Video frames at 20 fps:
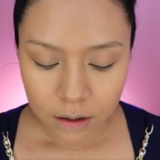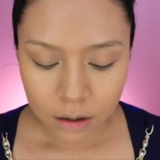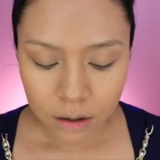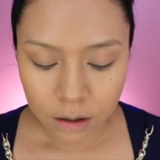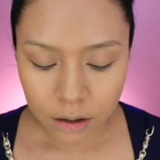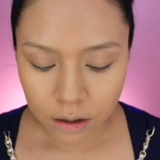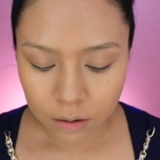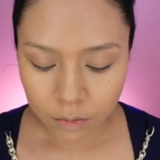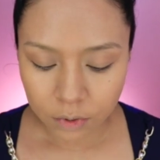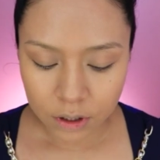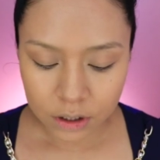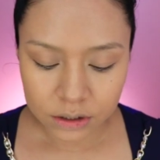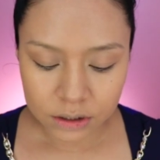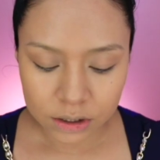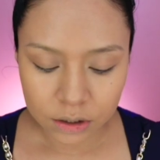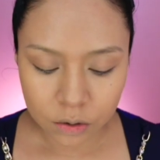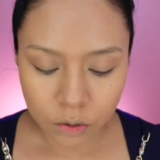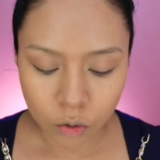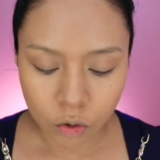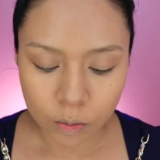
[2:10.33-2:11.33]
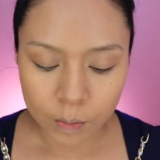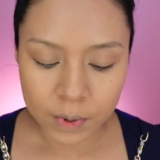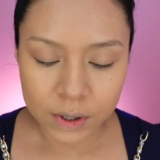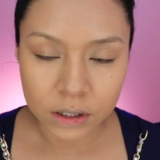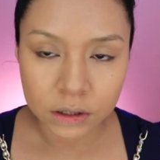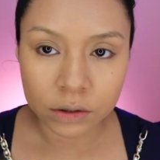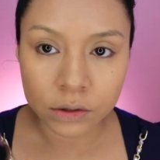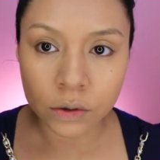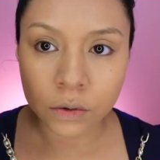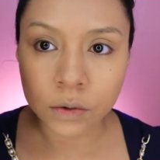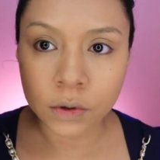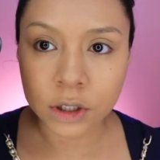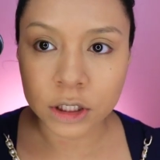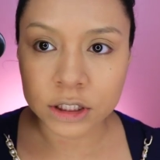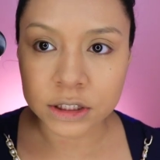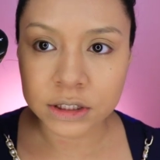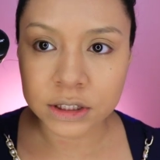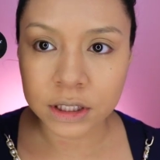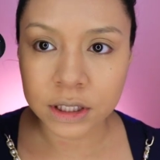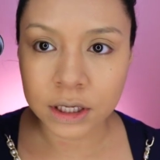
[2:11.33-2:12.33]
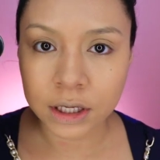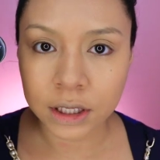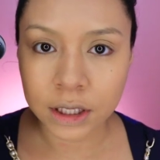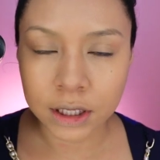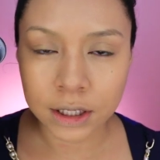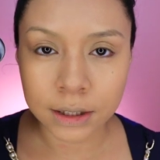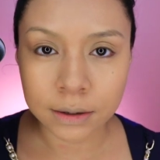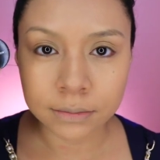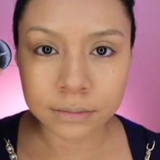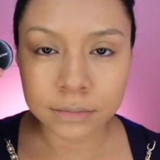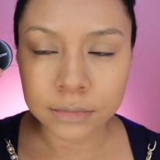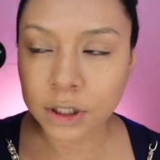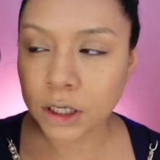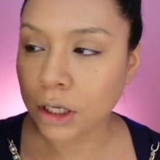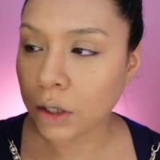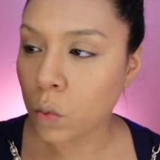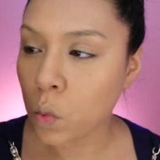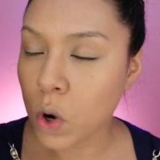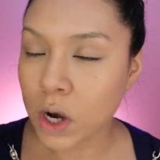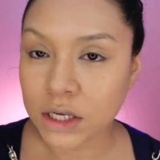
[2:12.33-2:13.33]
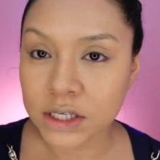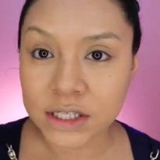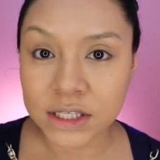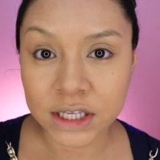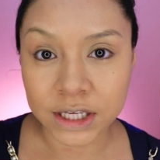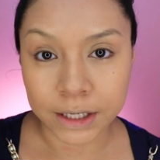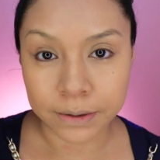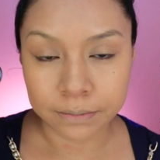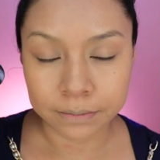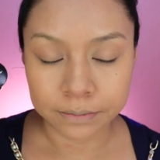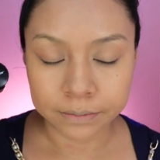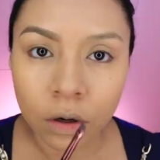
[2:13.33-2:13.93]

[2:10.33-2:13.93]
y voy a estar ocupando esta de aquí de YC.